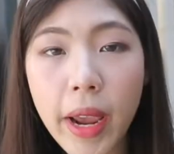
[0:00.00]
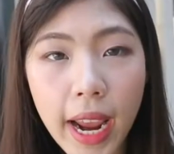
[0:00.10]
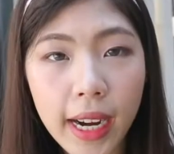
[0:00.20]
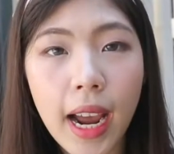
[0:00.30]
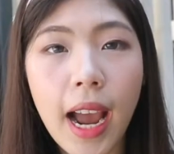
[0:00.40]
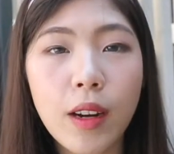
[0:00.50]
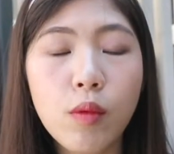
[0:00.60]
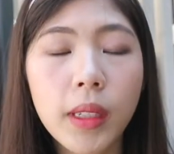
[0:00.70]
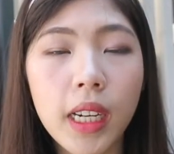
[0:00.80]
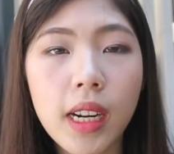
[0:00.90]
มเองนะคะ
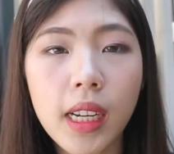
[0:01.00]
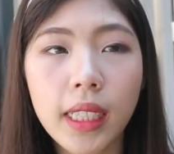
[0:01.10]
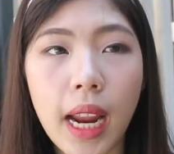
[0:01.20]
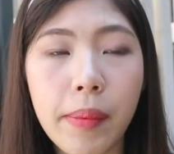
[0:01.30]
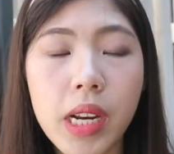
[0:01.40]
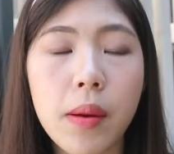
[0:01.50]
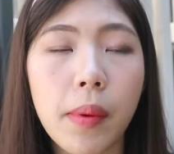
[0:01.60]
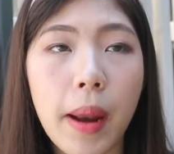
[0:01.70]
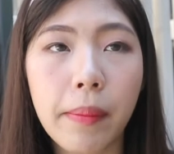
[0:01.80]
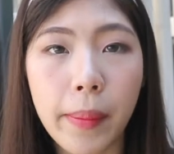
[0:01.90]
นุ่มจะเลือกใช้ผลิต
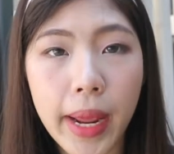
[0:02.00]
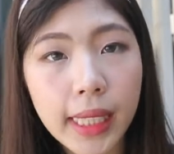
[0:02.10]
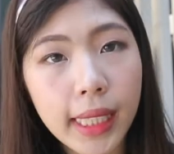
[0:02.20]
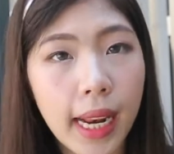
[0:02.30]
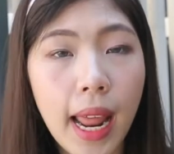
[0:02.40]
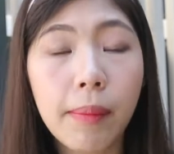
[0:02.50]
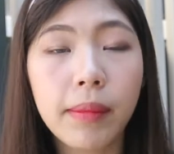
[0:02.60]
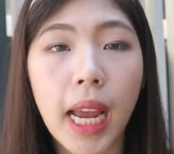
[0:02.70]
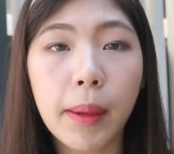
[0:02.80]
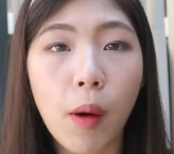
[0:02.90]
ภัณฑ์ประเภทเซรั่ม
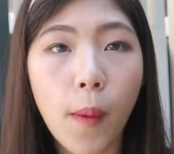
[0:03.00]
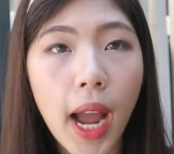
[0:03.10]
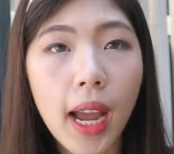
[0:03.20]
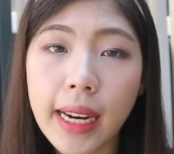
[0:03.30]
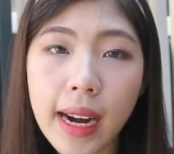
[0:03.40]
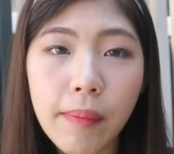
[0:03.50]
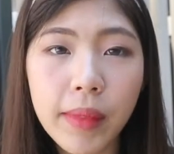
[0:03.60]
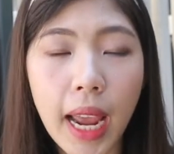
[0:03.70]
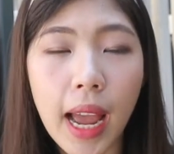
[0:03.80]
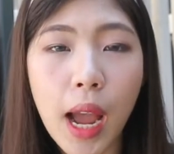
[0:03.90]
นะเพราะว่าเซรั่ม
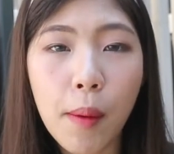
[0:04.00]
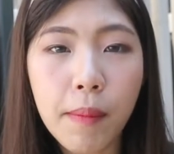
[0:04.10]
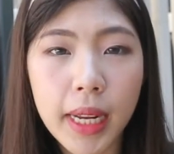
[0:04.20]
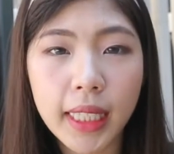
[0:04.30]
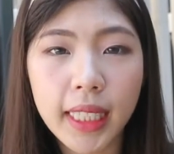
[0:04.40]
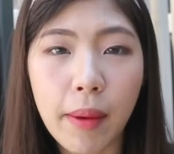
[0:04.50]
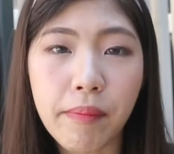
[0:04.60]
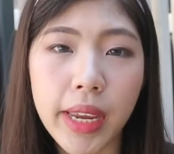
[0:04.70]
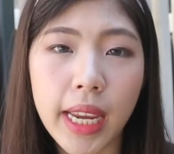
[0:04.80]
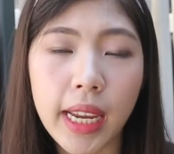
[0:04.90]
เนี่ยมันจะ
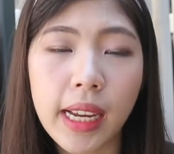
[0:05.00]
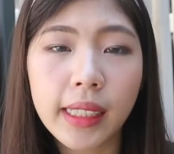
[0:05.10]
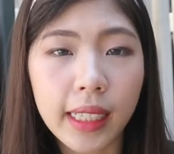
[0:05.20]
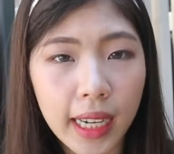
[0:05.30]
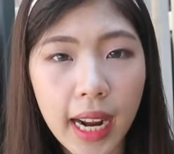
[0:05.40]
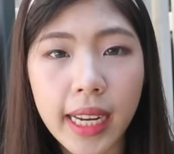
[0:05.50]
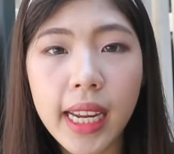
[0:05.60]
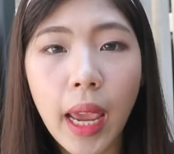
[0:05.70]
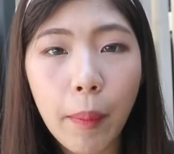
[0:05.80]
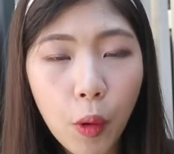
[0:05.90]
มีสารสกัด
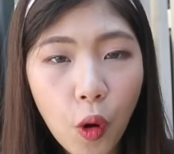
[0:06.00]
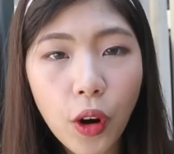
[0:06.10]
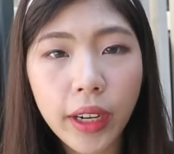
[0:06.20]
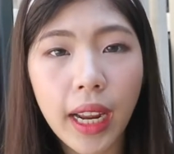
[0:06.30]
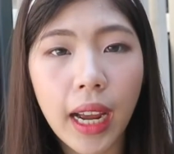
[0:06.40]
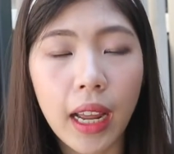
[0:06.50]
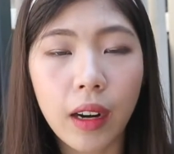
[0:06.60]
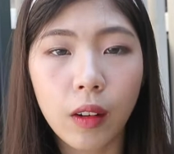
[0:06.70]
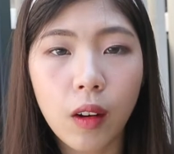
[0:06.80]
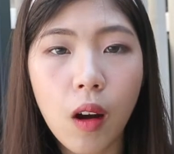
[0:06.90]
ที่เข้มข้นนะคะ
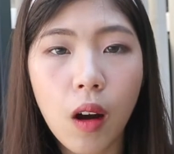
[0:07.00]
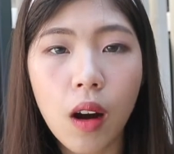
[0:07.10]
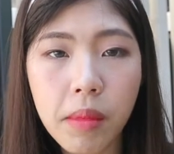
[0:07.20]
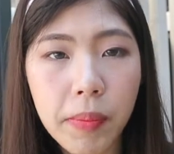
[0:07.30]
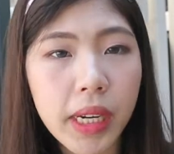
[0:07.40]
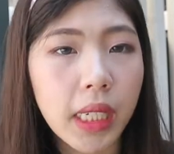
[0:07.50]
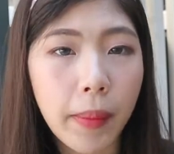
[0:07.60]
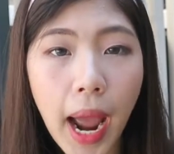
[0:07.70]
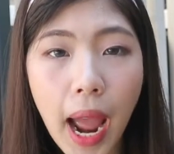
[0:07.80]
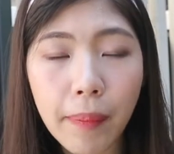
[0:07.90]
แล้วก็มีประสิทธิ
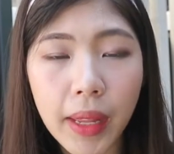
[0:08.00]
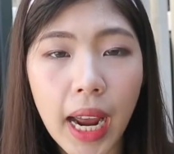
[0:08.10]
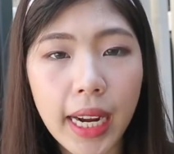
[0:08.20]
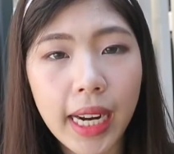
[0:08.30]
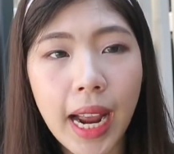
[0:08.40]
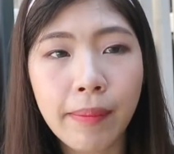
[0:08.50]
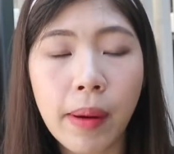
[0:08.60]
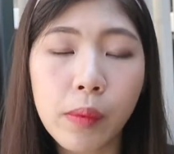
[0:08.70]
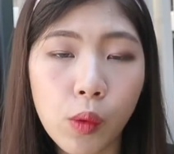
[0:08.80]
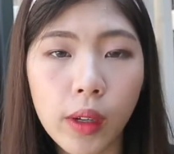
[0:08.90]
ภาพนะคะในการ
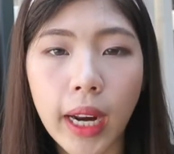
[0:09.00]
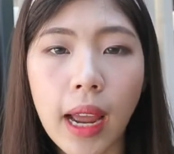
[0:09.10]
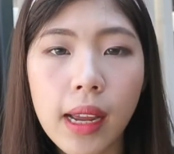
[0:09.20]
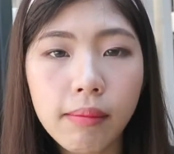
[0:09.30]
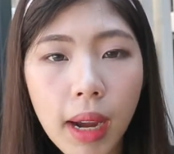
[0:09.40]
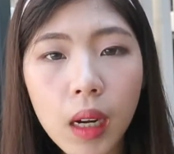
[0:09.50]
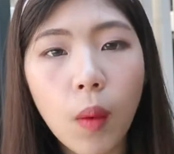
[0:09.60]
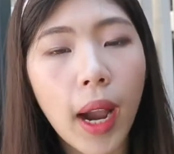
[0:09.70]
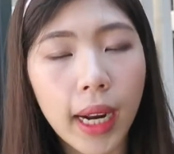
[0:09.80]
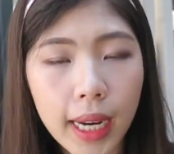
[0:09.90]
บำรุงเนี่ยมากก
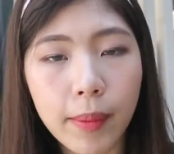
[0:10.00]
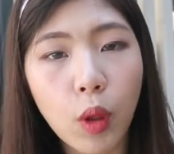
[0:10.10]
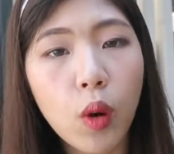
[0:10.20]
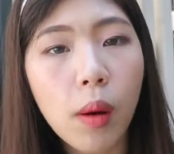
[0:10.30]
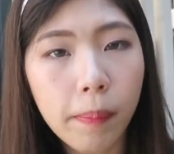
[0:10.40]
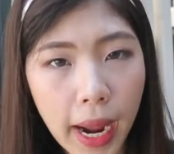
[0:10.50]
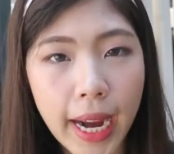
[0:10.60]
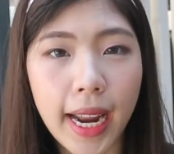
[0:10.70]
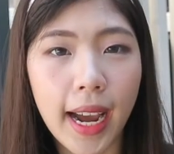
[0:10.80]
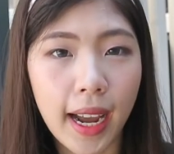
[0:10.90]
ว่าครีมทั่วๆไป
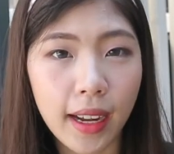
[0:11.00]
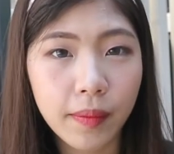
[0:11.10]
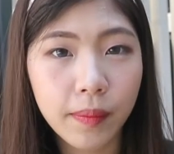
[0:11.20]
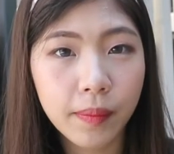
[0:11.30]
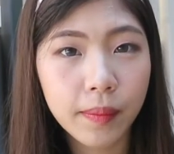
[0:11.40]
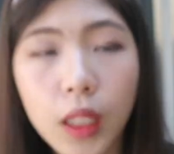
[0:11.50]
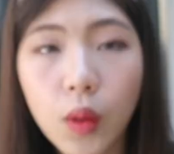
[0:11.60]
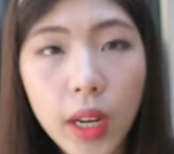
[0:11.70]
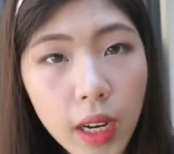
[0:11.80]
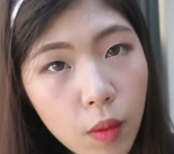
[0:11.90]
นะคะ
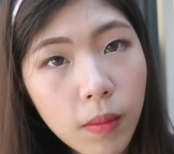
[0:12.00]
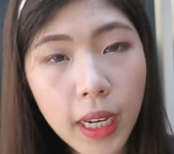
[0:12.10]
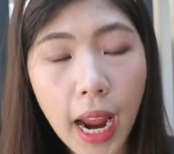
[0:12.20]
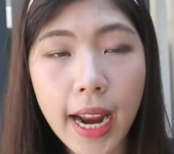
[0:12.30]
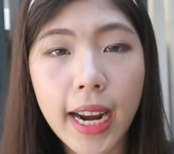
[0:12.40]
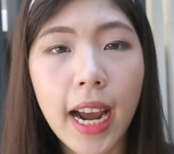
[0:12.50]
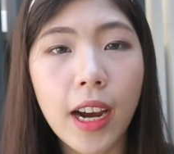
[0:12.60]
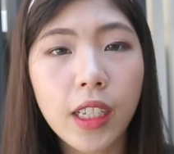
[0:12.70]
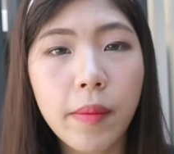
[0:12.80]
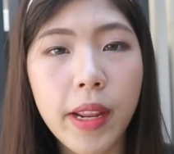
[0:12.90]
ตัวที่นุ่มใช้นะคะก็จะ